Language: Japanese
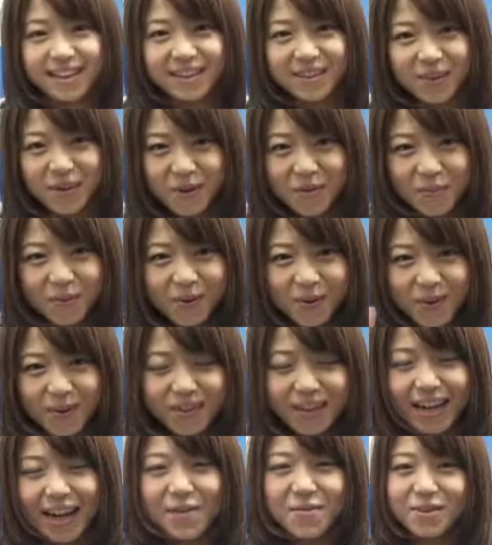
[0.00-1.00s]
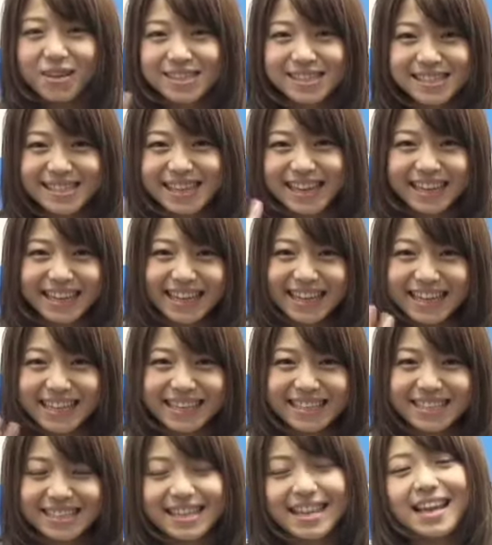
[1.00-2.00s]
どうも中村静香で
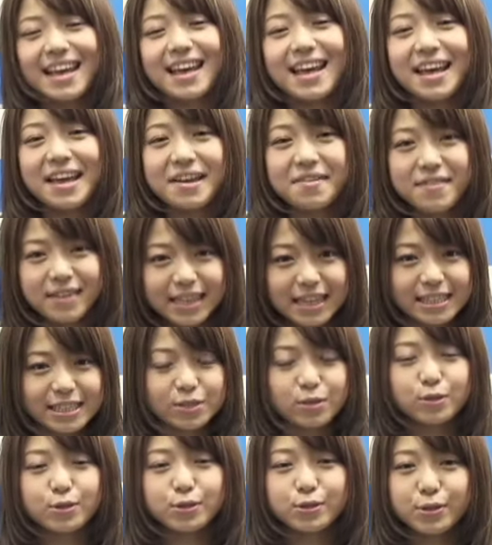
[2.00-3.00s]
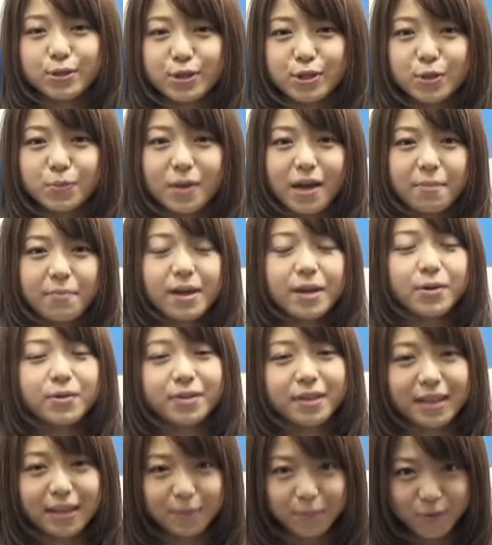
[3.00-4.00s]
す私の19枚目の
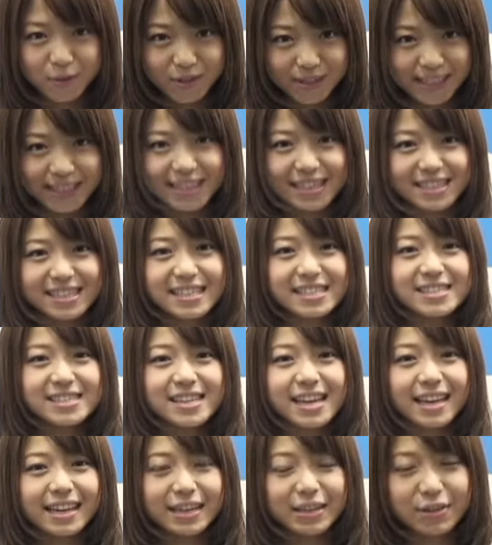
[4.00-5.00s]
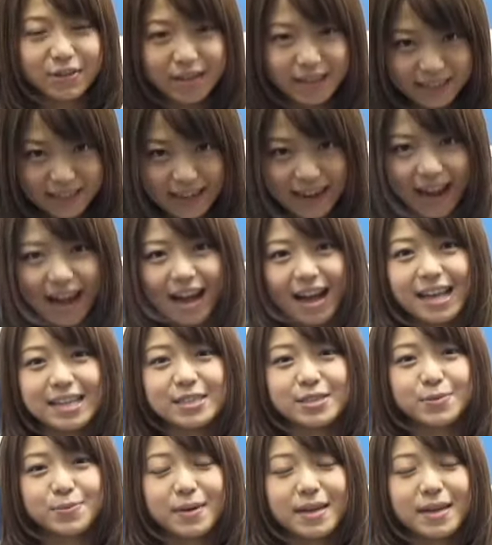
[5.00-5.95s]
DVD「静かに揺れて」が発